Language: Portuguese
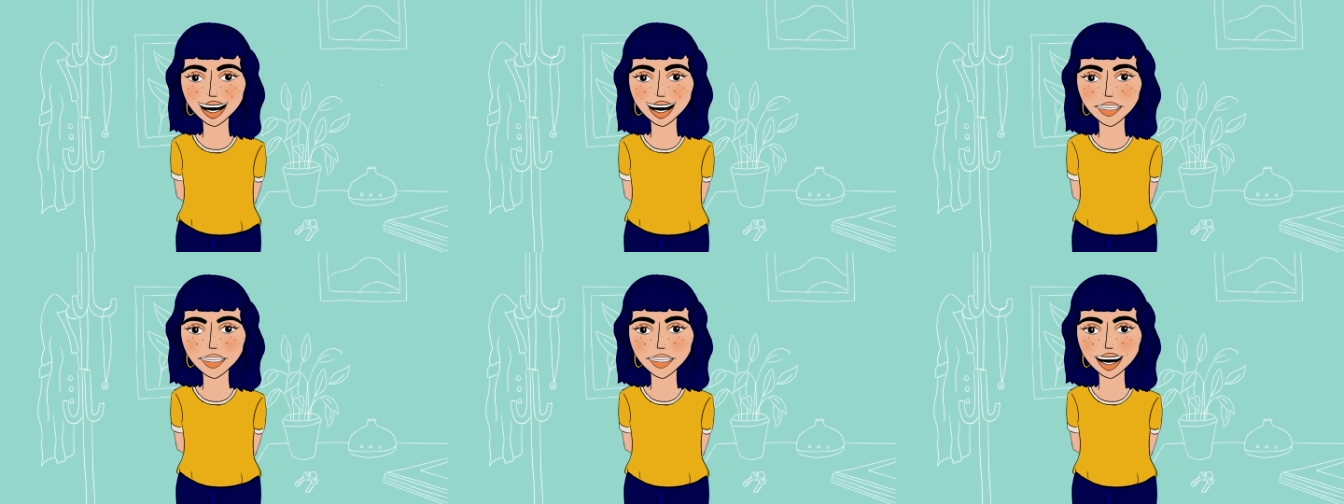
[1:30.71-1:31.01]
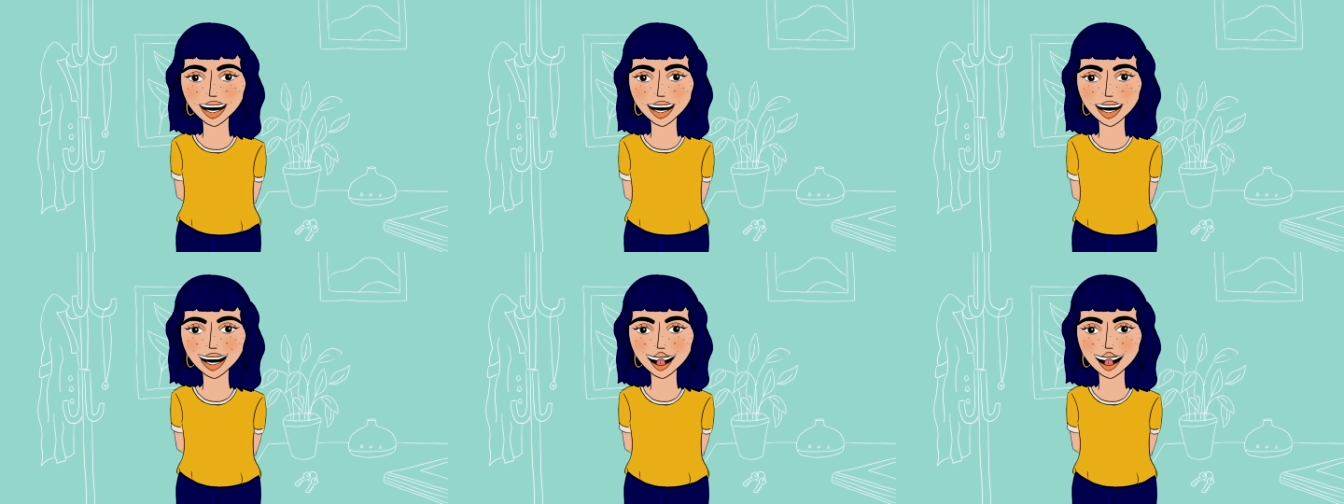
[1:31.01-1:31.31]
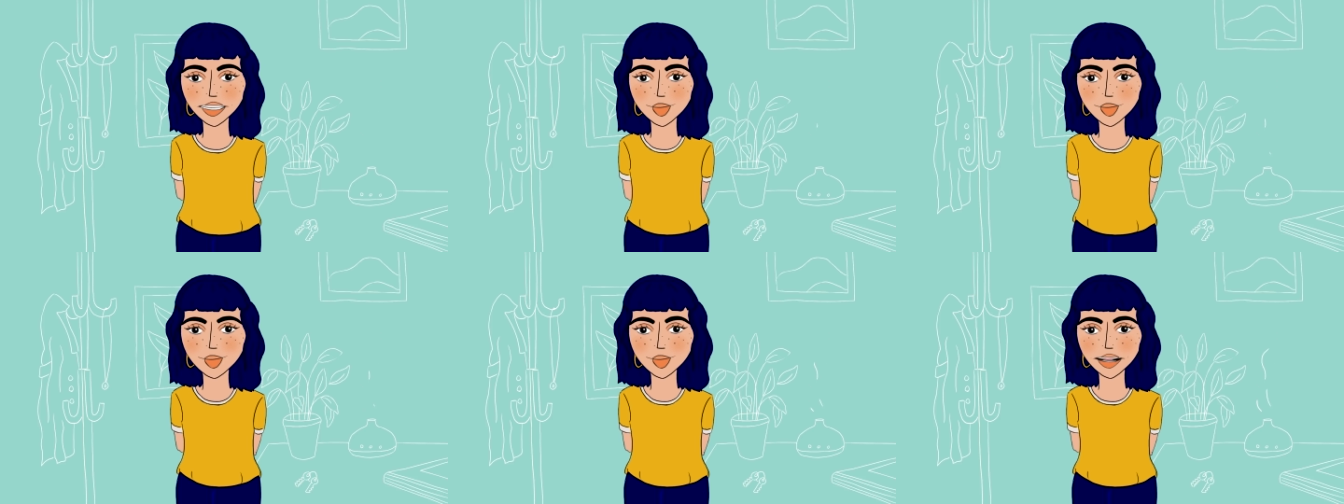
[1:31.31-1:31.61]
um,
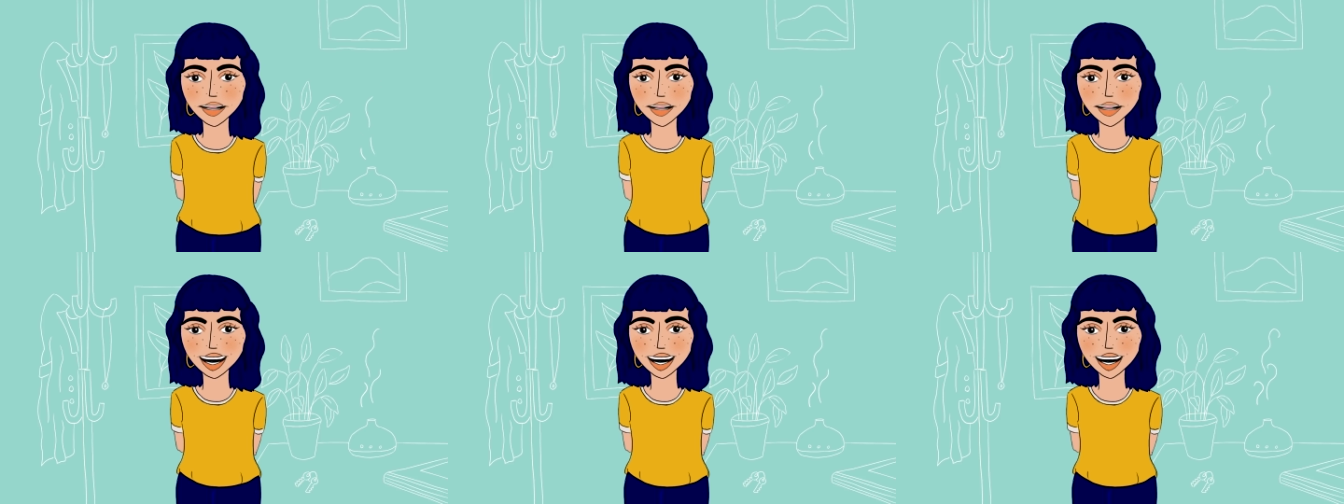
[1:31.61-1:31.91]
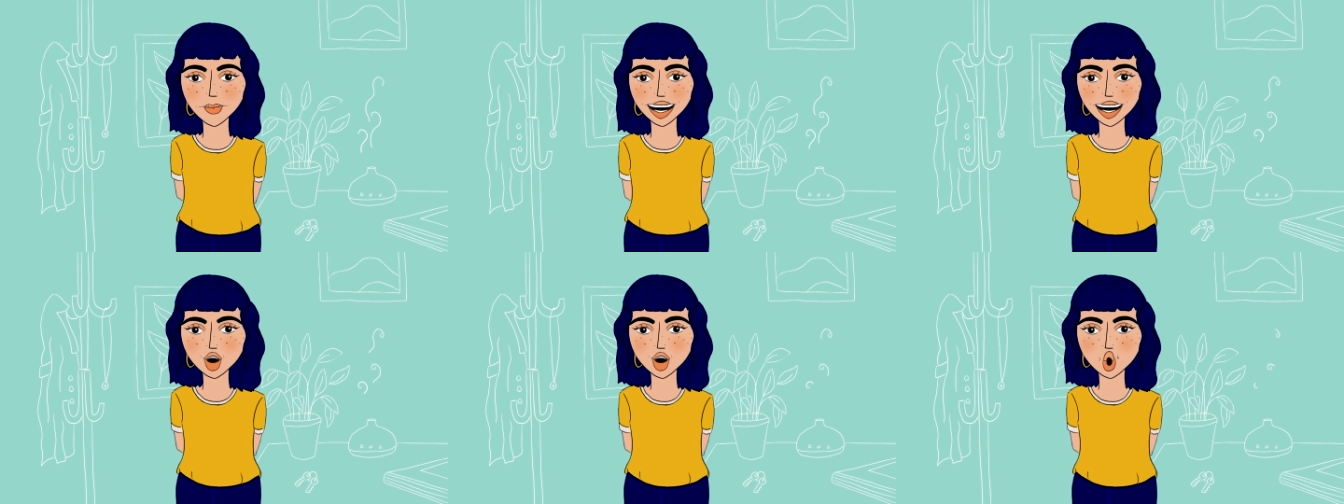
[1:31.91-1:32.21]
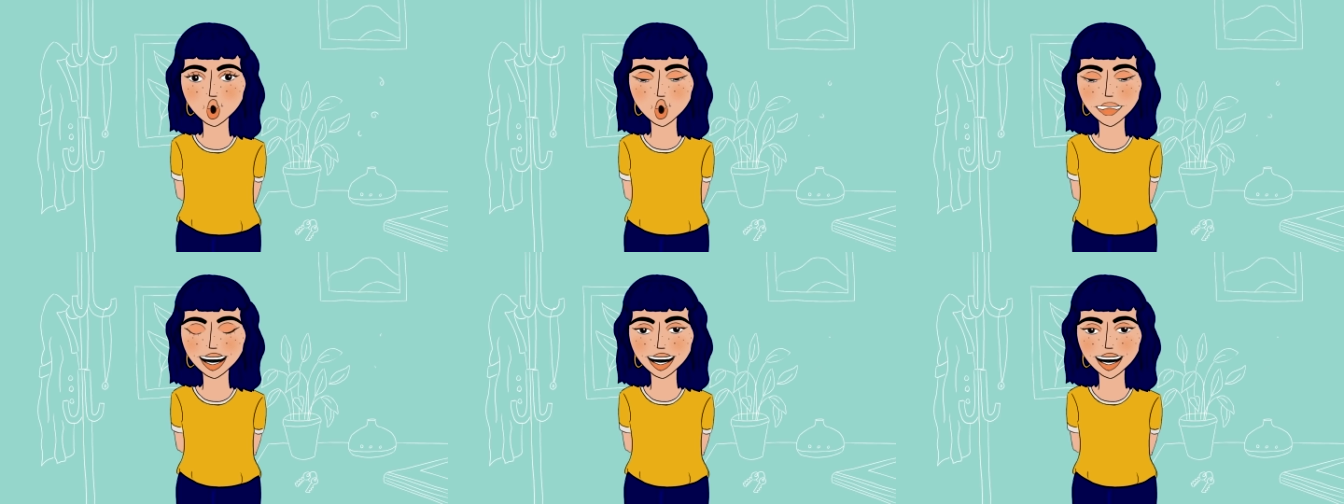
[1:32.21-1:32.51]
ehm, como deve ser,
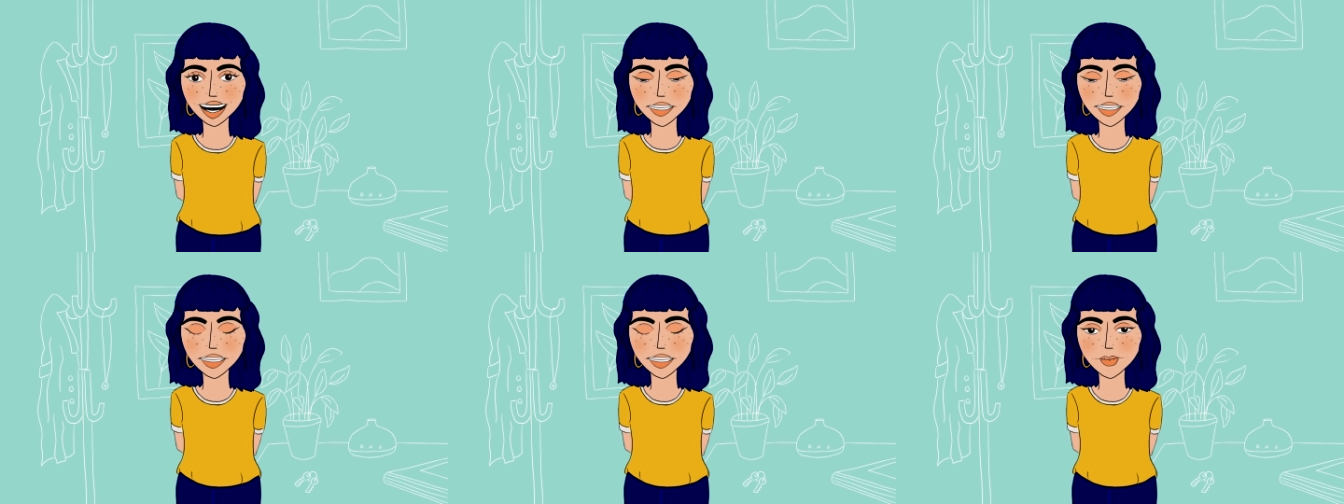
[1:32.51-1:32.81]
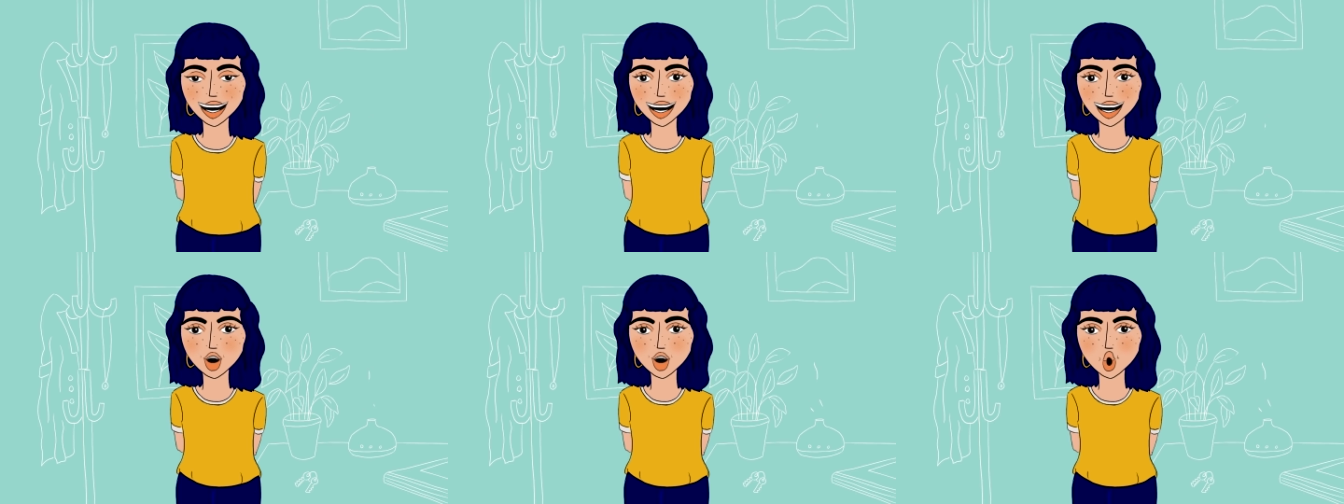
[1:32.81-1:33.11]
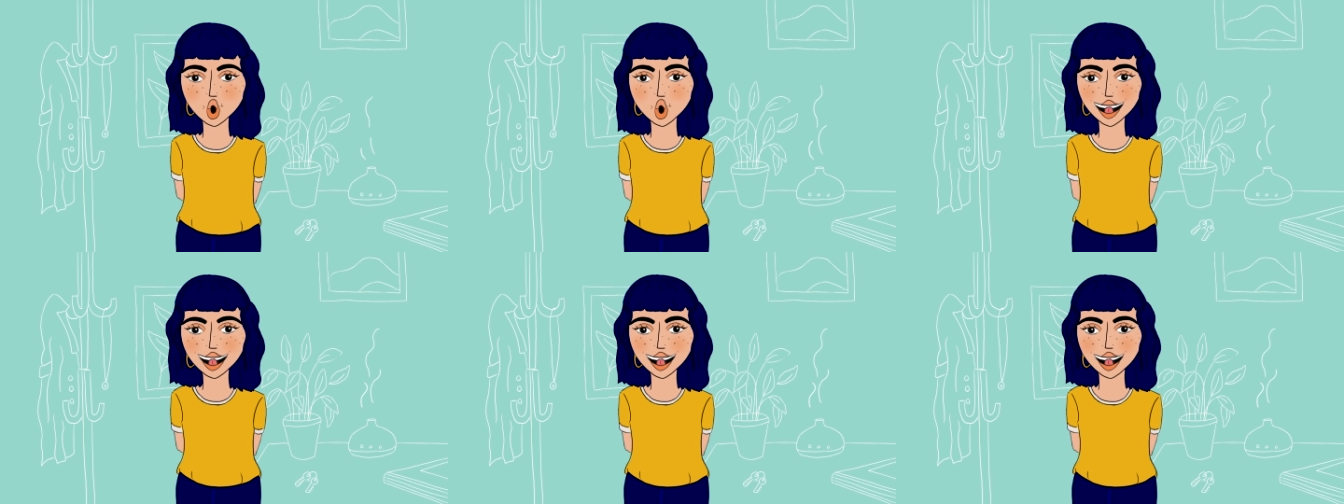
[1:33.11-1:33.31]
não é? Então